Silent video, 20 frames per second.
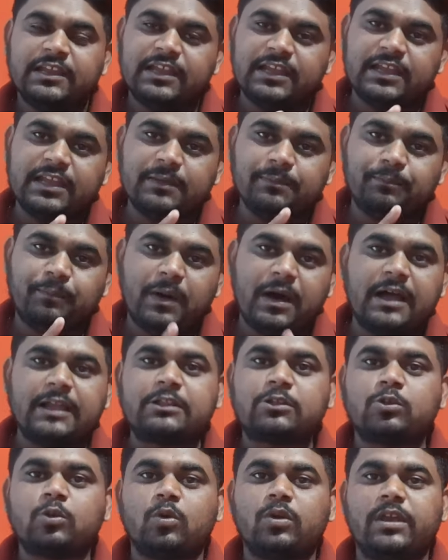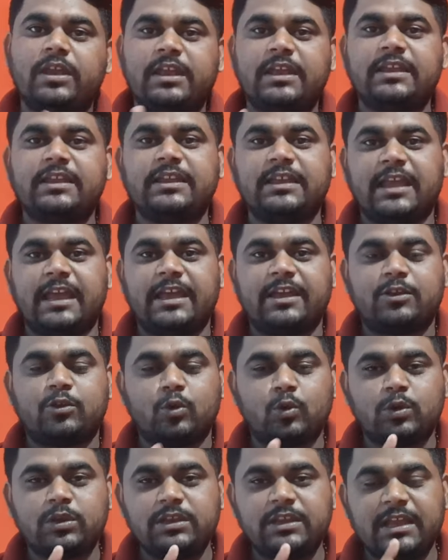लेकिन बात तो एक ही है
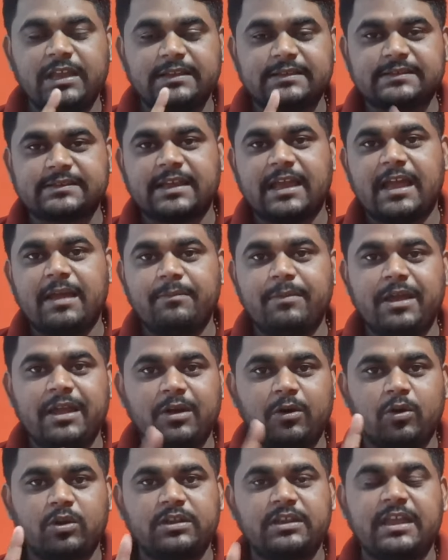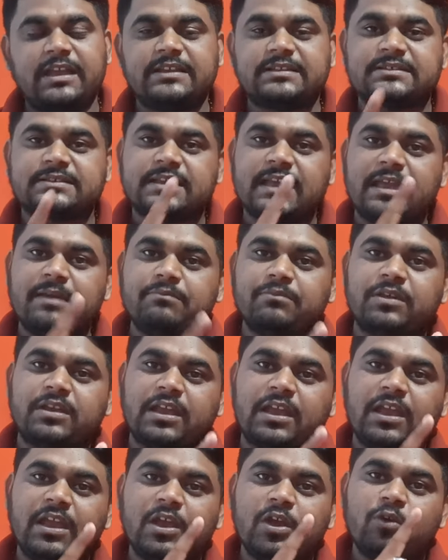क्योंकि ये स्कैम है और ये स्कैम
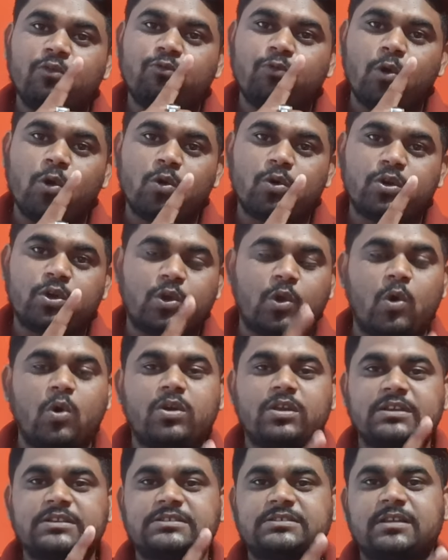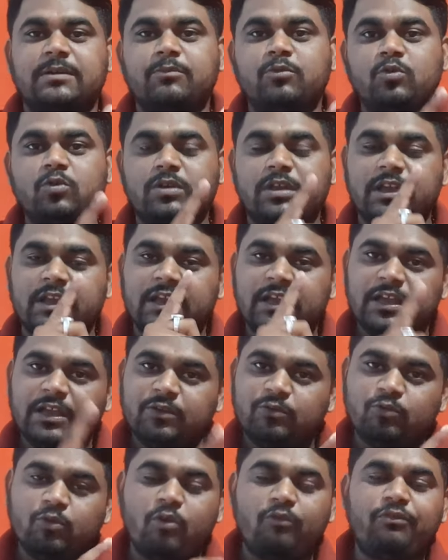के वो ग्रह के समूह के
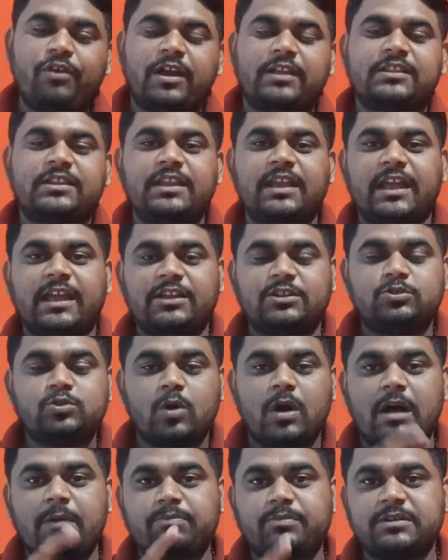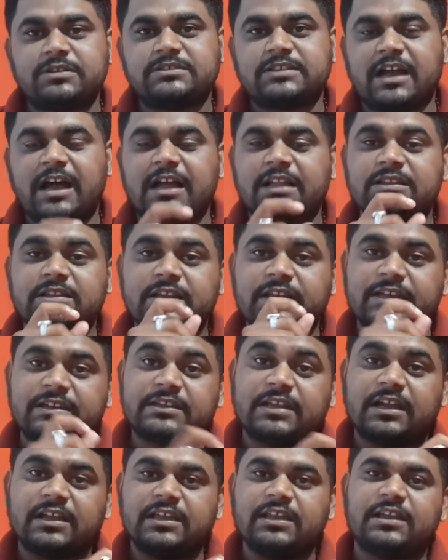वो व्यक्ति हैं जो आपके साथ
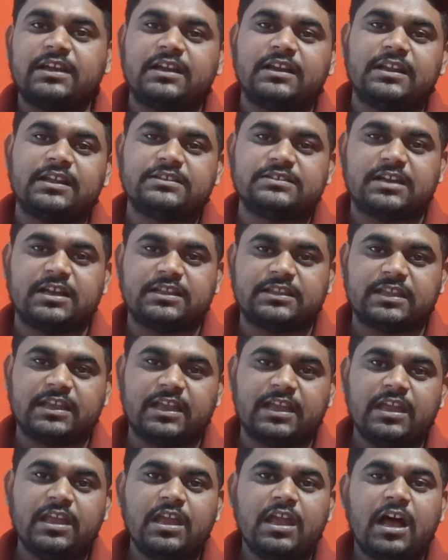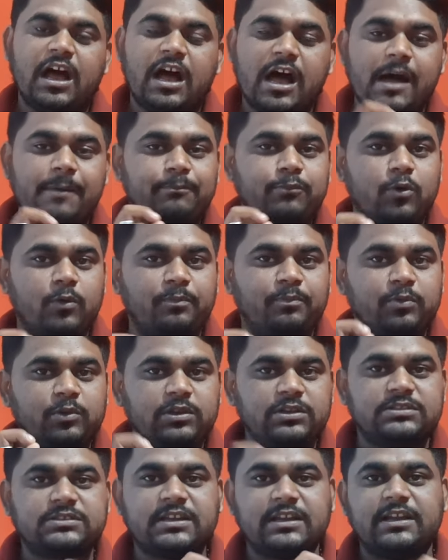एक ठगी करना चाहते हैं आपको
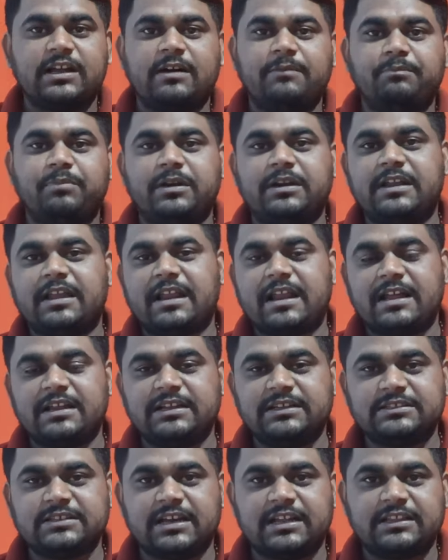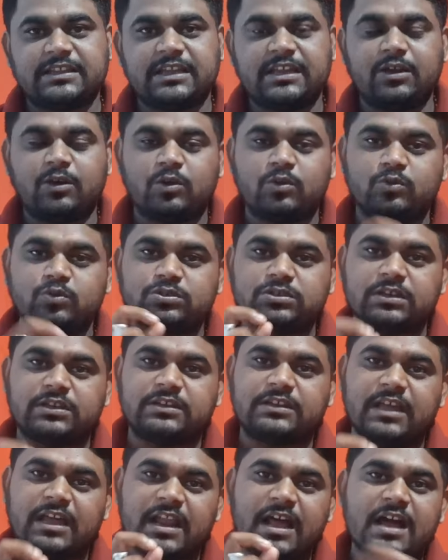पुलिस के नाम पर डराना चाहते हैं और उसे
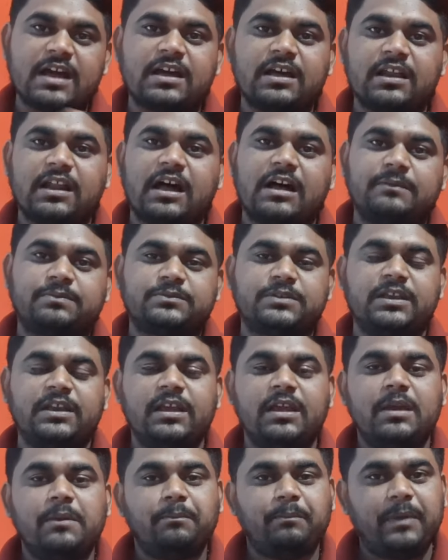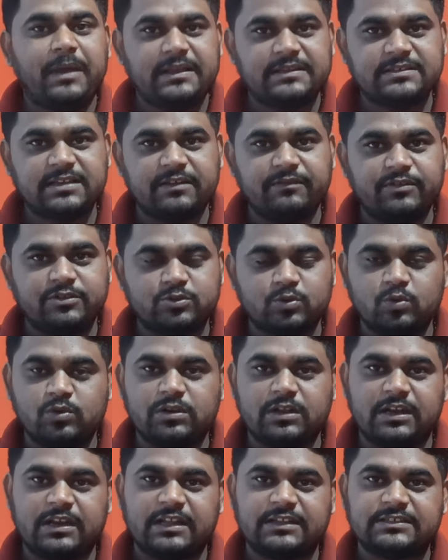डरा कर आपसे पैसा
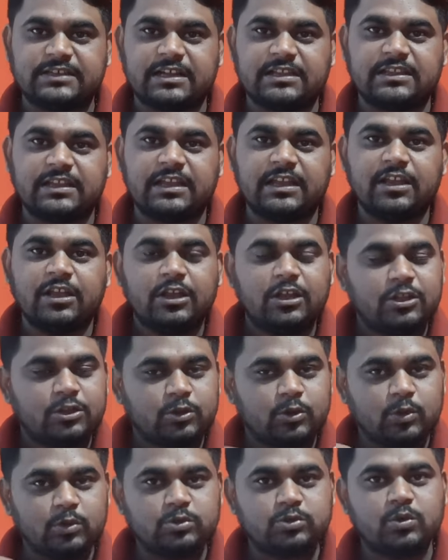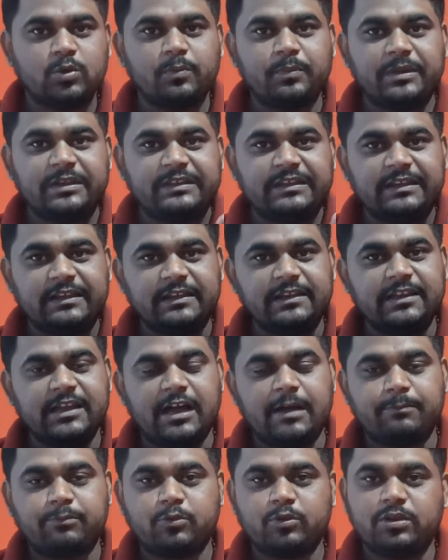वसूल करना चाहते हैं दोस्तों बेसिकली
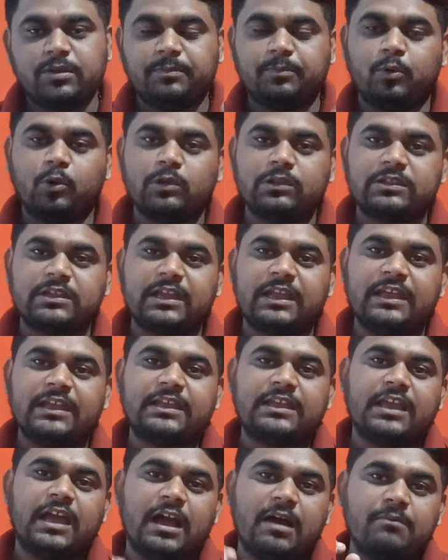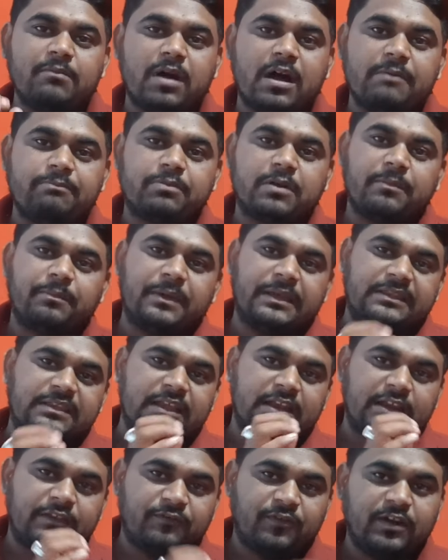आपको ये बोलते हैं कि हम आपका
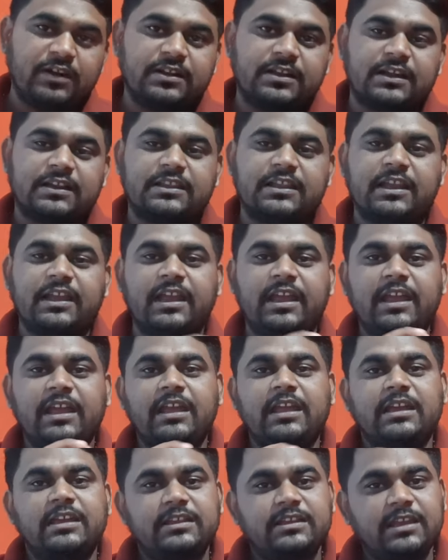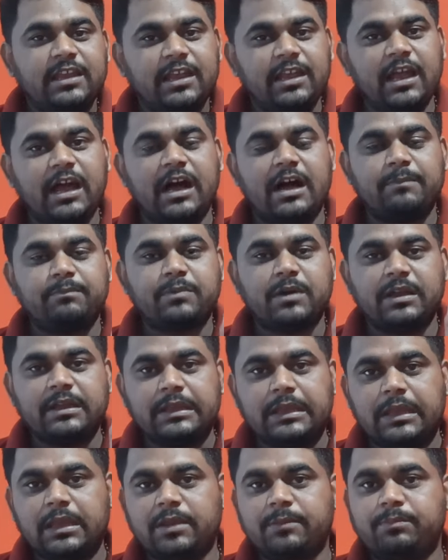पैसा रिफ़ंड कर देंगे ये आपका
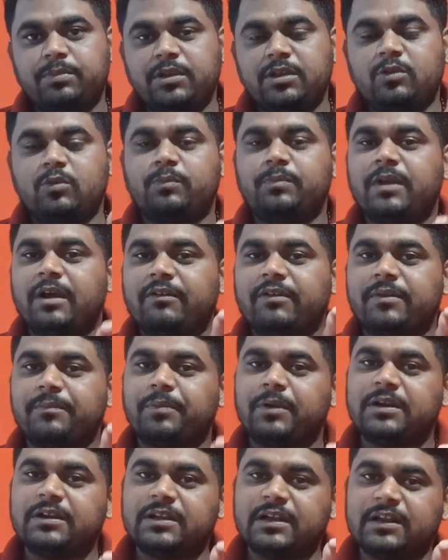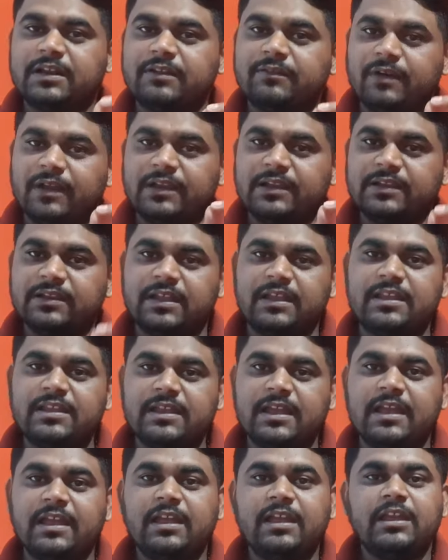एक भी रुपया रिफ़ंड करने वाले
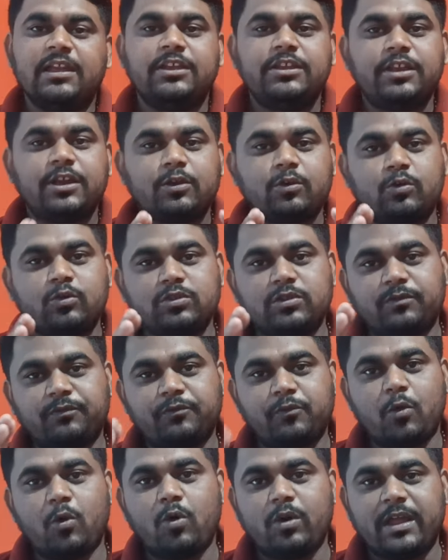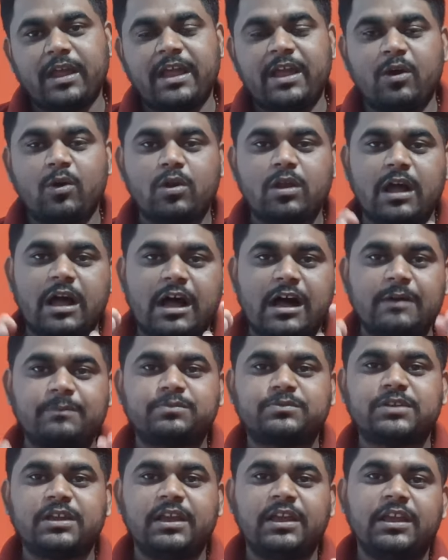नहीं है ये खुद फ्रॉड है और
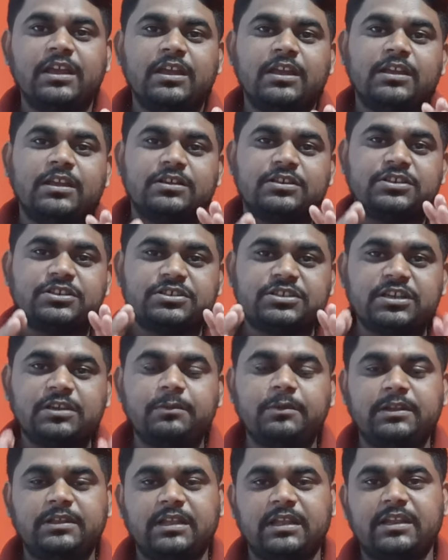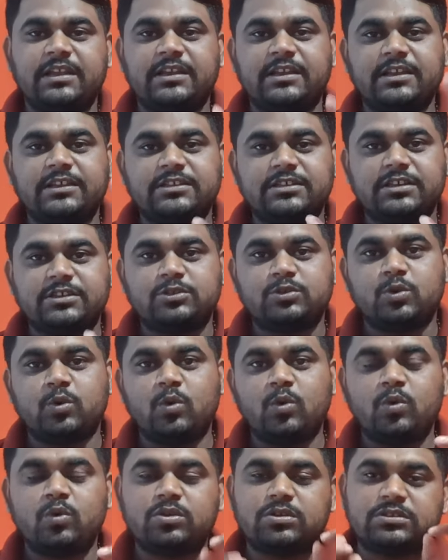आपसे किसी भी तरीके से
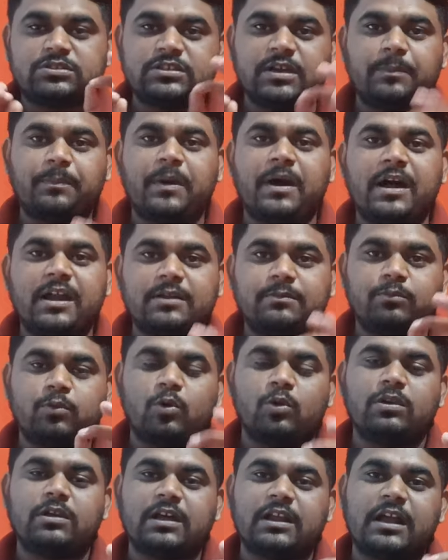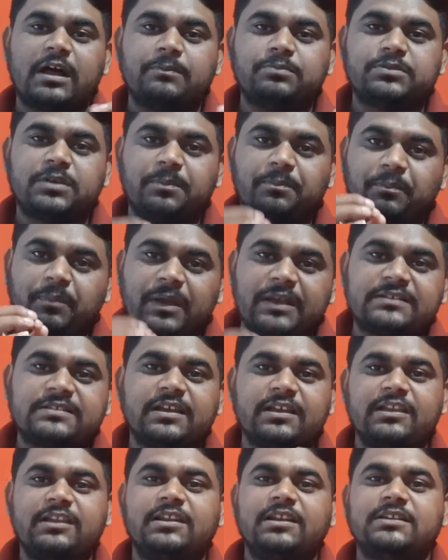झूठ झपाट बोलकर आपसे
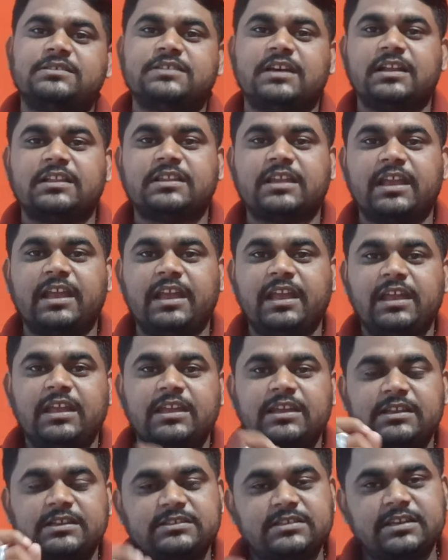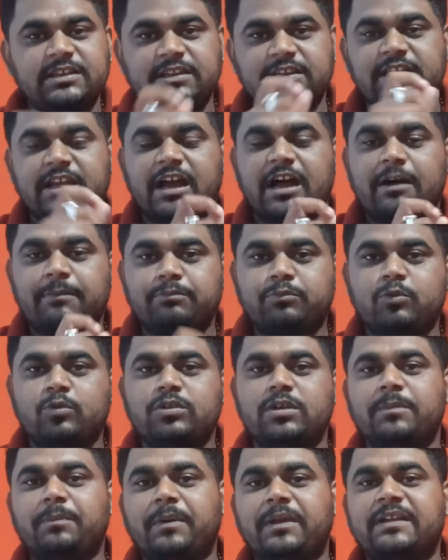पैसा लेना चाहते हैं इसीलिए आपको
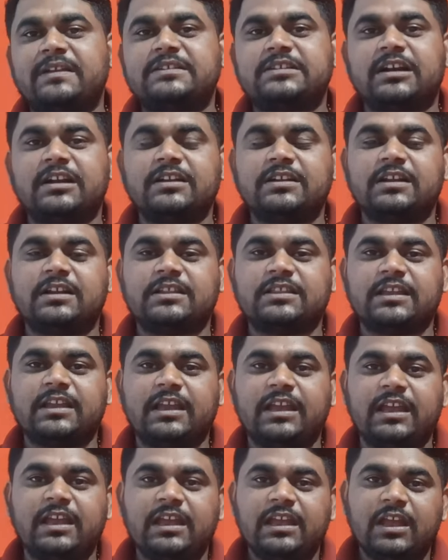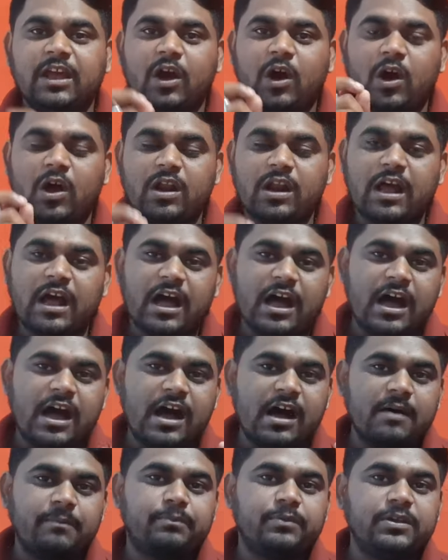ये परेशान करते हैं और
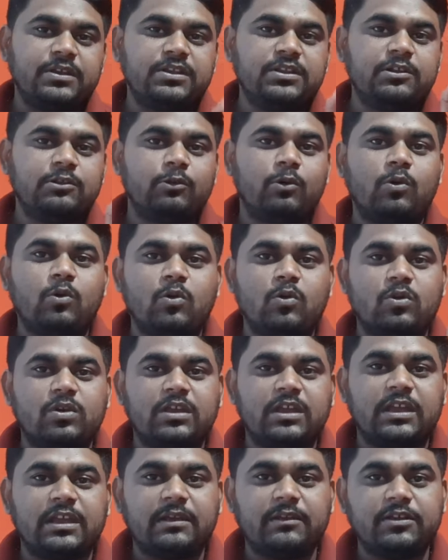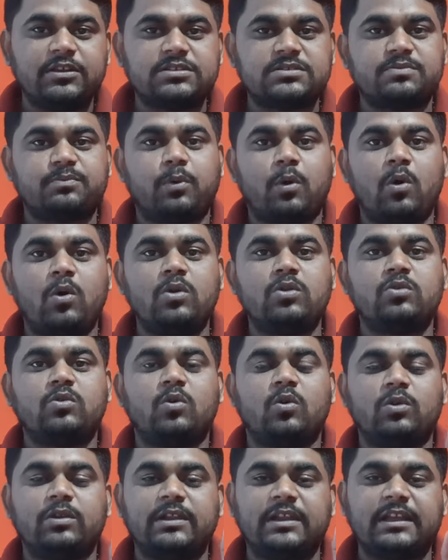आप इन लोगों के इस फ़ोन
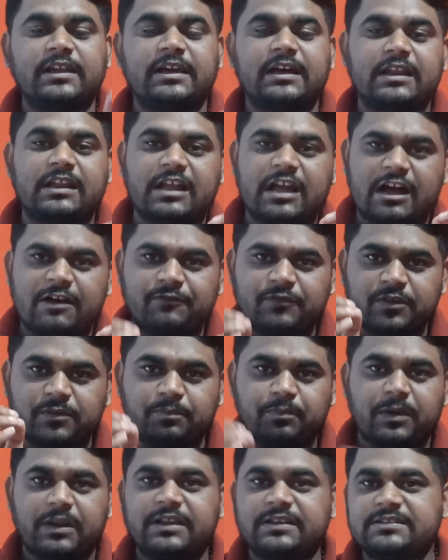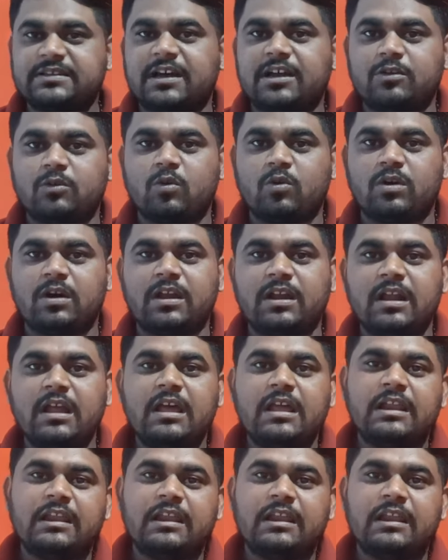को लेकर काफ़ी परेशान होकर